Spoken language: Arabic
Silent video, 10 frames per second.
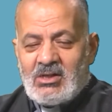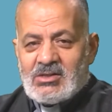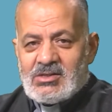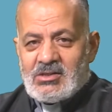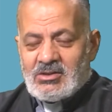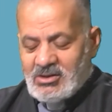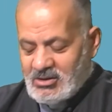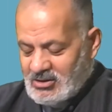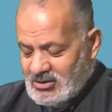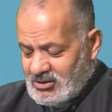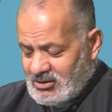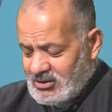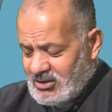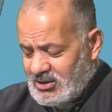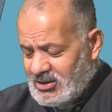صادقة
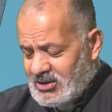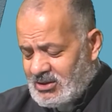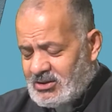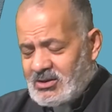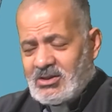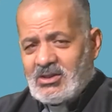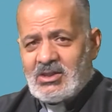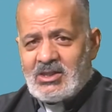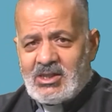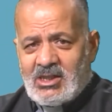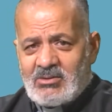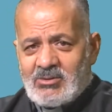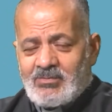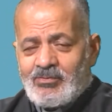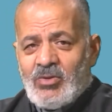هي الكلمة